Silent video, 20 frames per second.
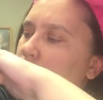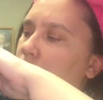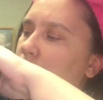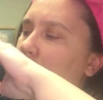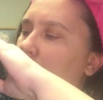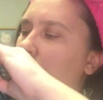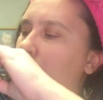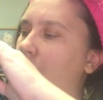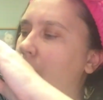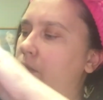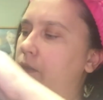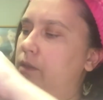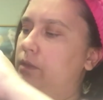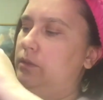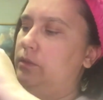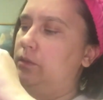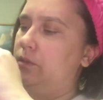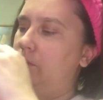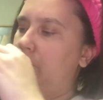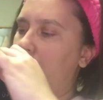для
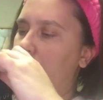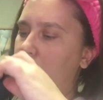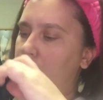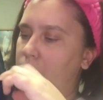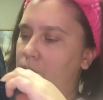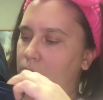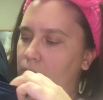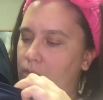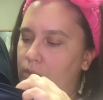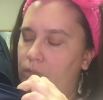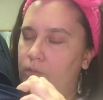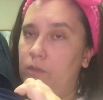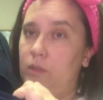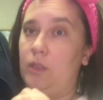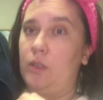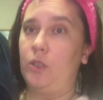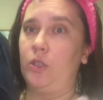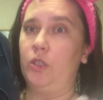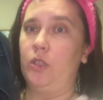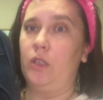
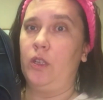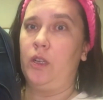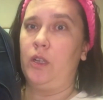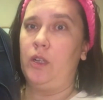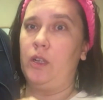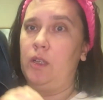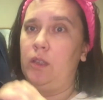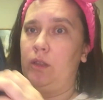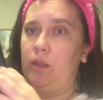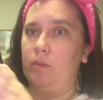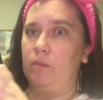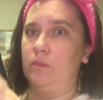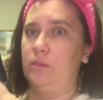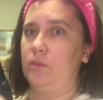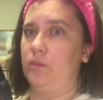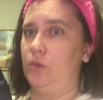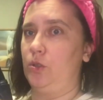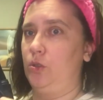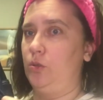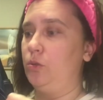кошелька, там
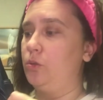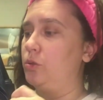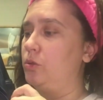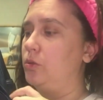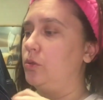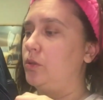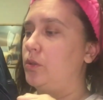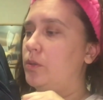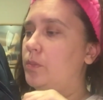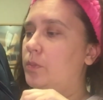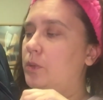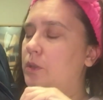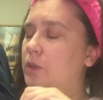еще что-нибудь